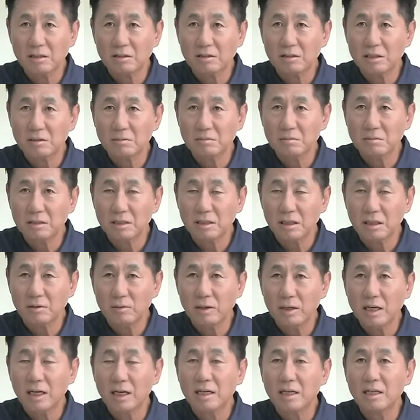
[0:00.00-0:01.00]
것입니다.
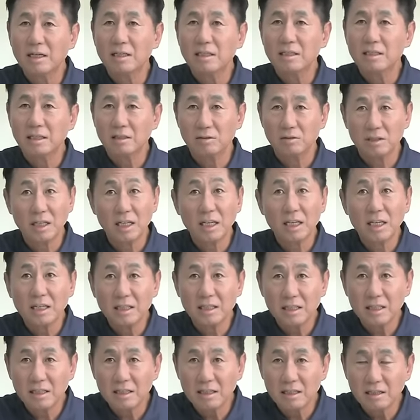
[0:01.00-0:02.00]
왜? 자기 살아야
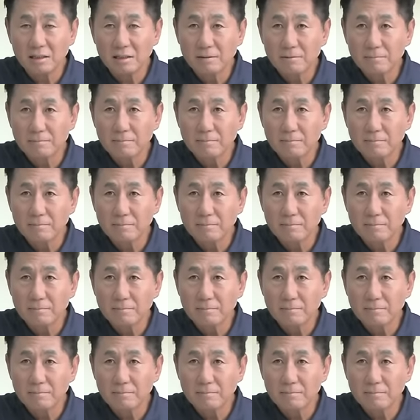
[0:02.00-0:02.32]
되니까.